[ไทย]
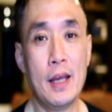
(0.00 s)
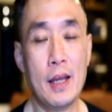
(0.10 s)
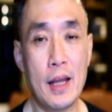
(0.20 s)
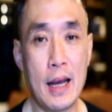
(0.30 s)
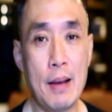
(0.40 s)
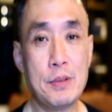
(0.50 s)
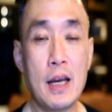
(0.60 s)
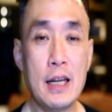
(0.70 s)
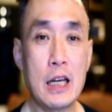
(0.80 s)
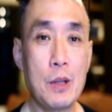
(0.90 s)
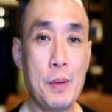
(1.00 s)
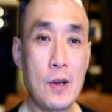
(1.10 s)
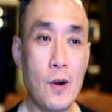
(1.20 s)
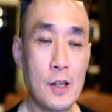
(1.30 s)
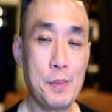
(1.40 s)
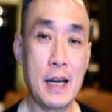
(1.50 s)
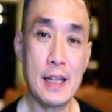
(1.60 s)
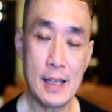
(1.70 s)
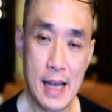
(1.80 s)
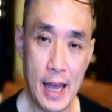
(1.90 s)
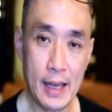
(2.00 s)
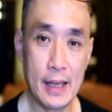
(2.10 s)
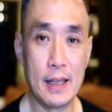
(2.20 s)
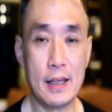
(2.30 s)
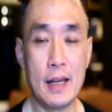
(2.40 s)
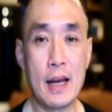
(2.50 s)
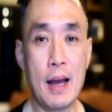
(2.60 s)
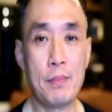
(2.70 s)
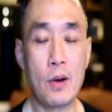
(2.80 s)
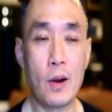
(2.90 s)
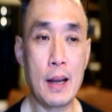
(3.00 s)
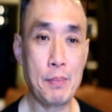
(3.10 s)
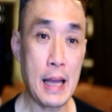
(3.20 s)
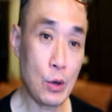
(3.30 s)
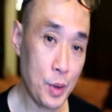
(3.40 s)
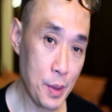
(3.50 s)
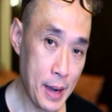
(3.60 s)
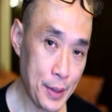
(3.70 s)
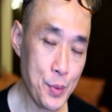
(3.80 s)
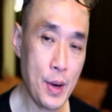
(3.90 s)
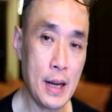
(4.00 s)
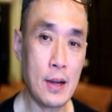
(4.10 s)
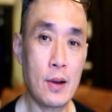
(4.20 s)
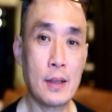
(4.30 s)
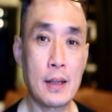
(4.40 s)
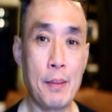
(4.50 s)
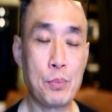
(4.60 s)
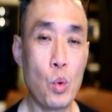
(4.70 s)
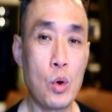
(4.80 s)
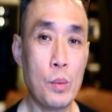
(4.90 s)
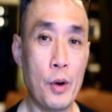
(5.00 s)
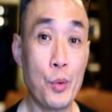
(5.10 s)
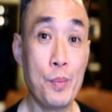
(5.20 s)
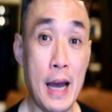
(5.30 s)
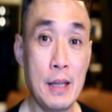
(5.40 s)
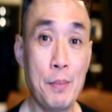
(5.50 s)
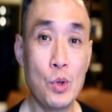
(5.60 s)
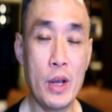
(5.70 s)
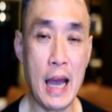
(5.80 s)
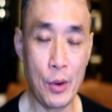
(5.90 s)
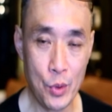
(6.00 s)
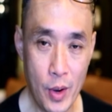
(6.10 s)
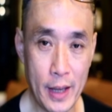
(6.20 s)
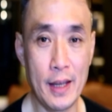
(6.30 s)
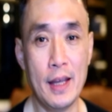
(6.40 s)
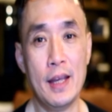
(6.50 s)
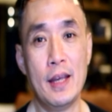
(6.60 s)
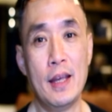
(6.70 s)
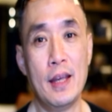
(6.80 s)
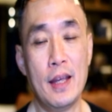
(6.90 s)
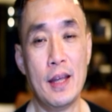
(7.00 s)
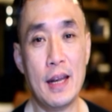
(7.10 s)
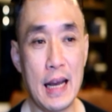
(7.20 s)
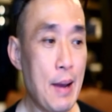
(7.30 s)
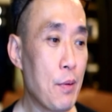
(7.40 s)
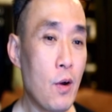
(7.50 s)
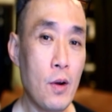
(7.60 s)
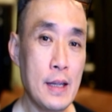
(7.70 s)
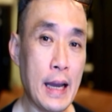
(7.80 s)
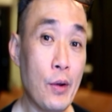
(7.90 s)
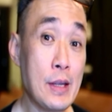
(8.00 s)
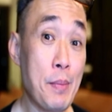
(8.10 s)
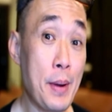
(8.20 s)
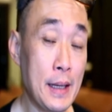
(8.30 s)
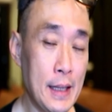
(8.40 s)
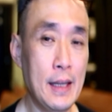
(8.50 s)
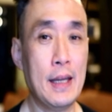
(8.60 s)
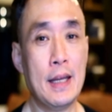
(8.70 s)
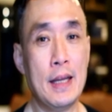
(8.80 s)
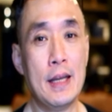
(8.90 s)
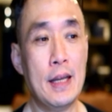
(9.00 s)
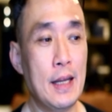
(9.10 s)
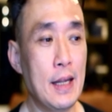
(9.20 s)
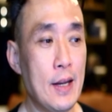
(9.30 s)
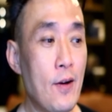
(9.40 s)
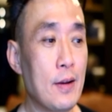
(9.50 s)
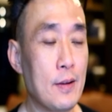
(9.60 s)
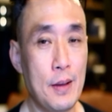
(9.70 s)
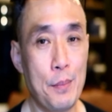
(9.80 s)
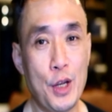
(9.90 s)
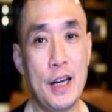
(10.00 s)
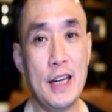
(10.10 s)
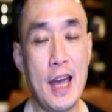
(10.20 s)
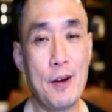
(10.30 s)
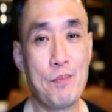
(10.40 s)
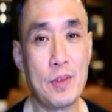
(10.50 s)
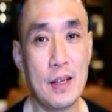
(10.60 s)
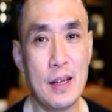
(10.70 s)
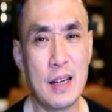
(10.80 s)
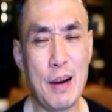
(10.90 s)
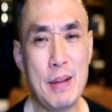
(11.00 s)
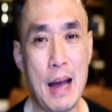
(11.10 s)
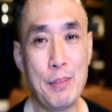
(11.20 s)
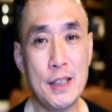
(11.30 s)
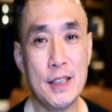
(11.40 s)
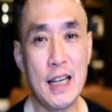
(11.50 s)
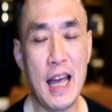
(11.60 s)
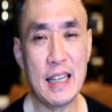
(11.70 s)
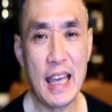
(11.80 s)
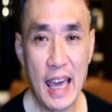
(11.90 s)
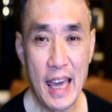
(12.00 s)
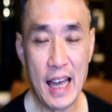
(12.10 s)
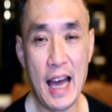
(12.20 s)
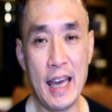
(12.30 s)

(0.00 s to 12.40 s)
นะครับซึ่งอันนี้ก็จะเป็นคอสเป็นค่าใช้จ่ายนะครับกับทางโรงพยาบาลด้วยแล้วก็กับตัวคุณหมอดมยาที่มาช่วยงานเราด้วยนะครับก็อยากเข้าใจประมาณนี้เนาะเพราะฉะนั้นเนี่ยคำถามคืองานแก้ไข